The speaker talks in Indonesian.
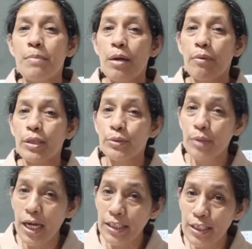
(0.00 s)
bahwa
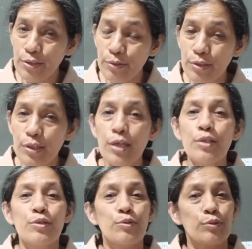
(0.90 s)
Tuhan Yesus
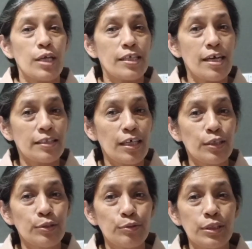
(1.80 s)
sudah datang
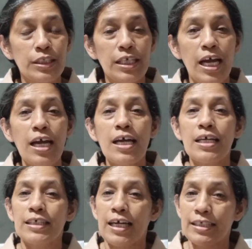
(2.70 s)
ke dunia
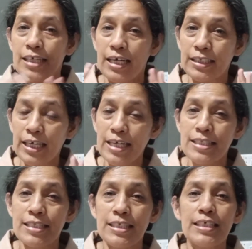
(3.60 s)
karena
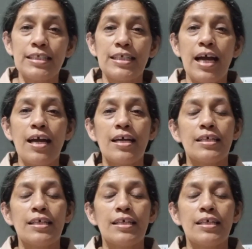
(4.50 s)
kasihnya.